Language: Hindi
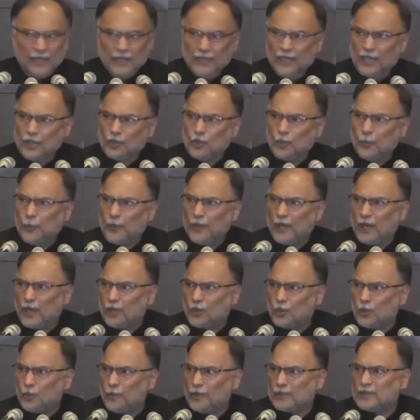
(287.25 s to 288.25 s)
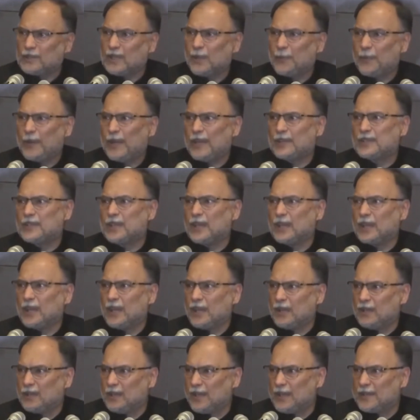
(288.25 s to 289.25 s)
ये तो फिर हकूमत के पास आ
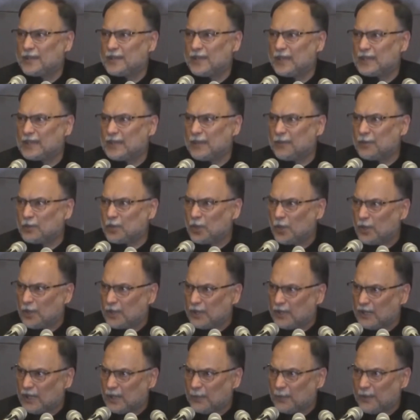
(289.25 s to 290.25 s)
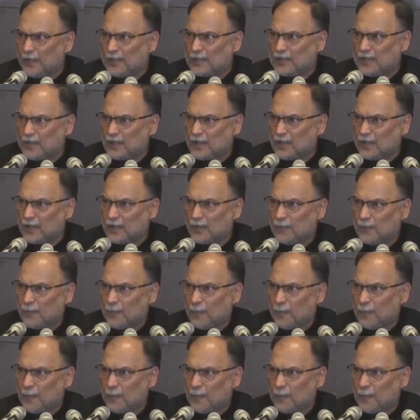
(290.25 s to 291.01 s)
गया एग्जेक्टिव अथॉरिटी के पास आ गया